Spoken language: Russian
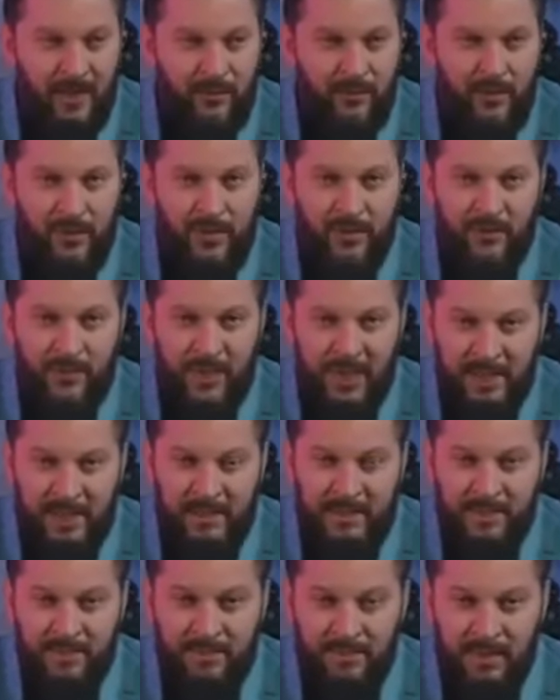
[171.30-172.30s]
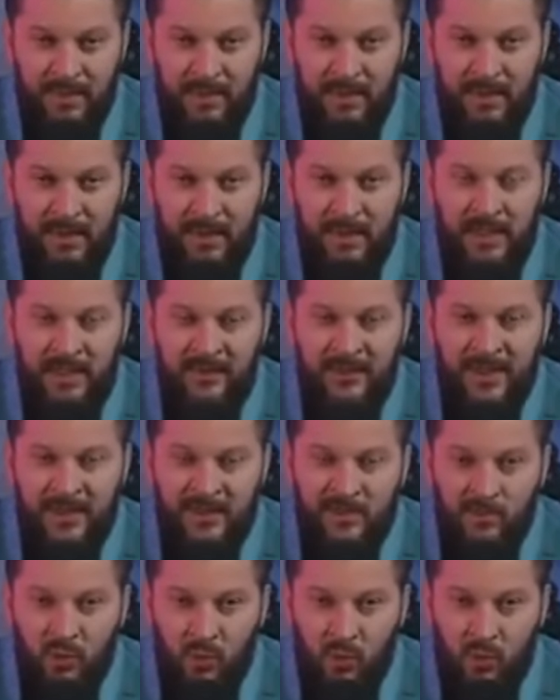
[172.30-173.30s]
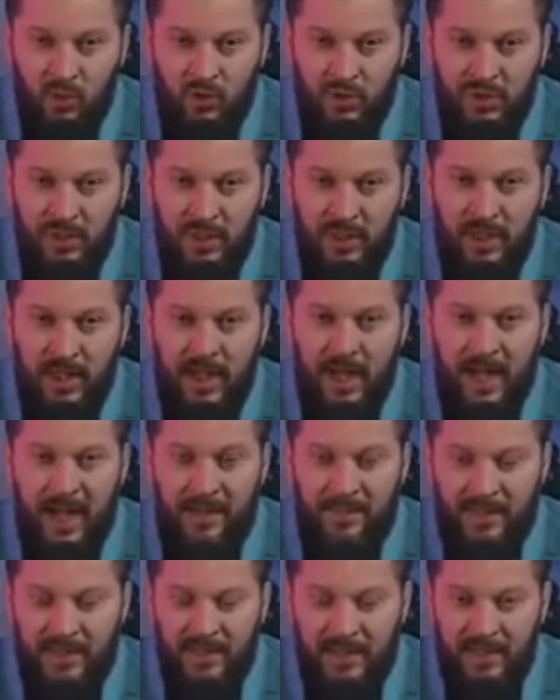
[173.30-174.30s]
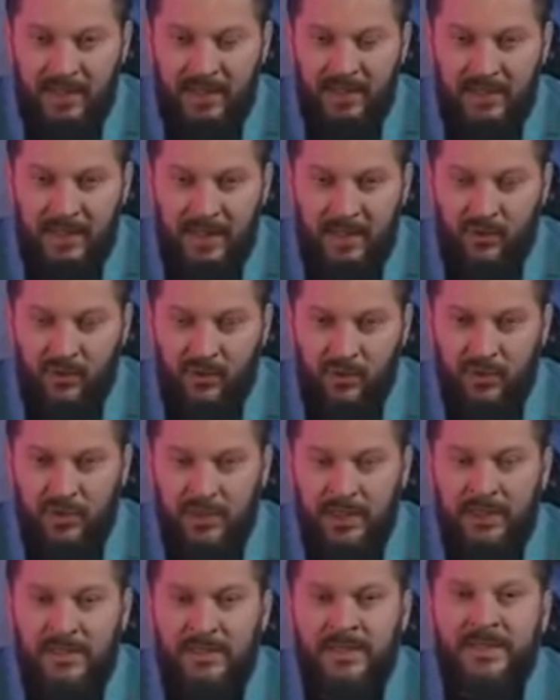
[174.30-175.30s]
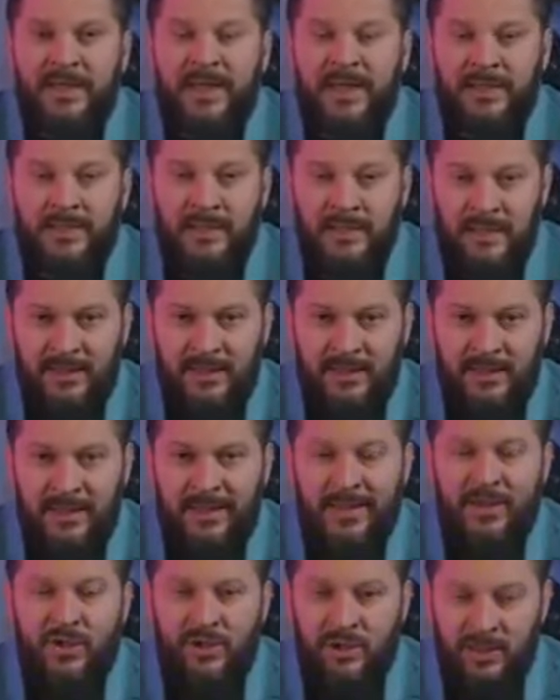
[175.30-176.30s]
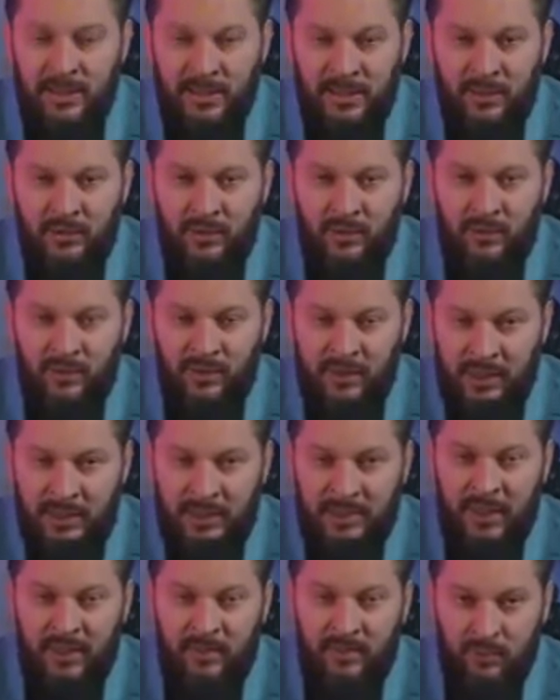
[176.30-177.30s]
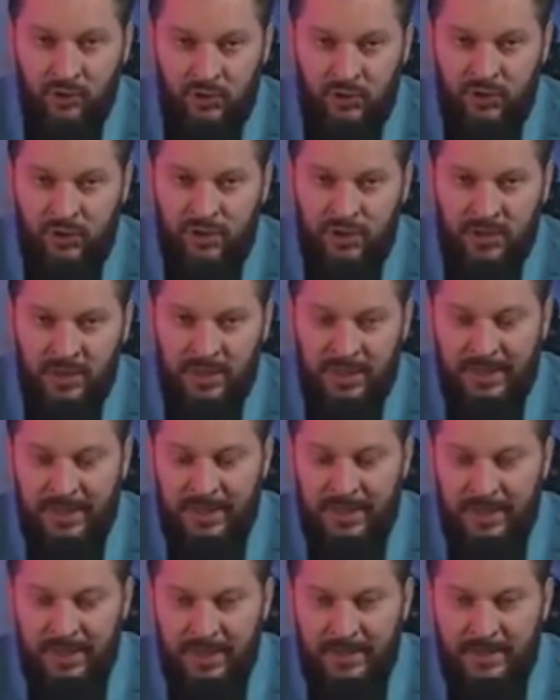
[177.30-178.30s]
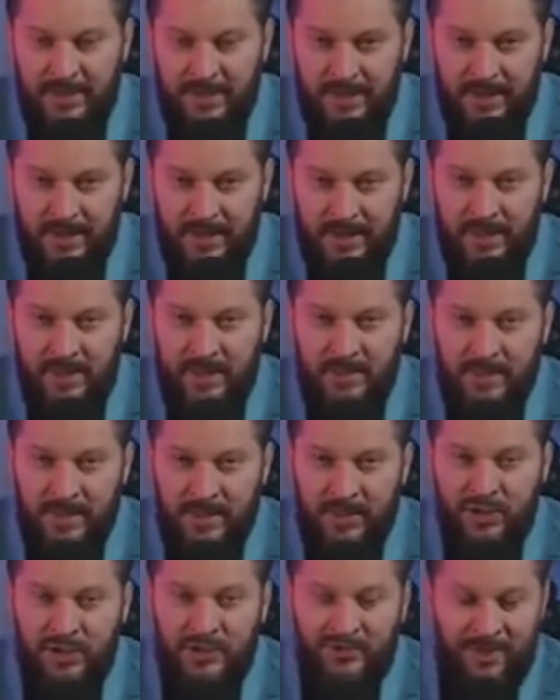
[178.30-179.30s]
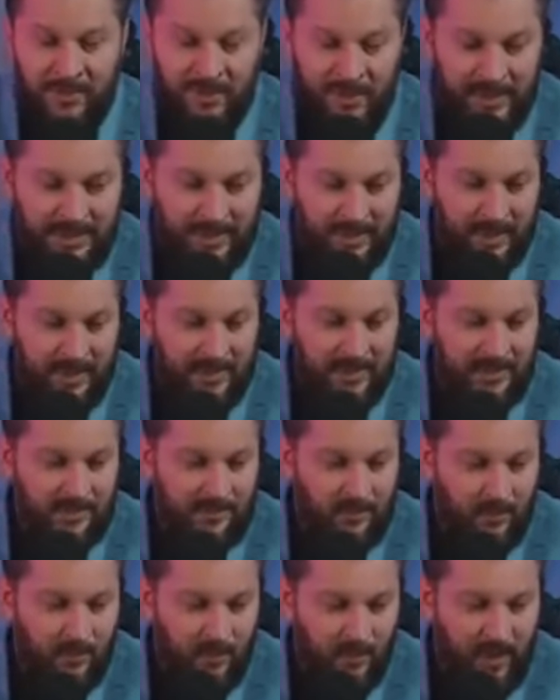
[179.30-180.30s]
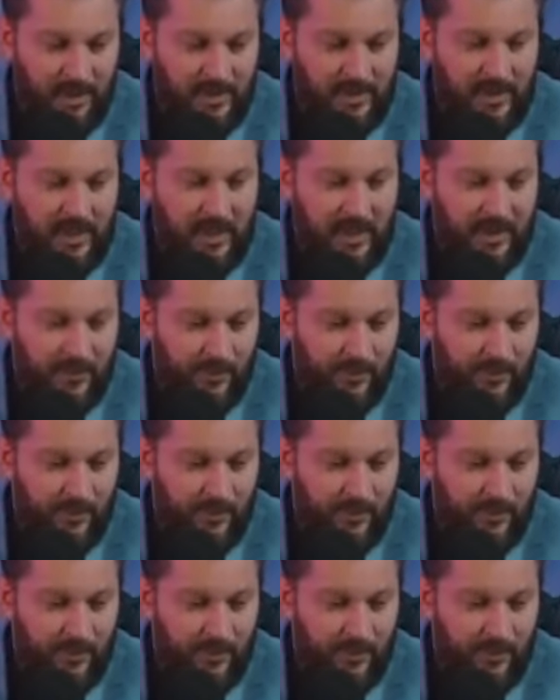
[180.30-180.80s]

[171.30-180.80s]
Вот в принципе невозможно определить какую-то ценность личностную в глазах мужчины, если границ личного пространства у вас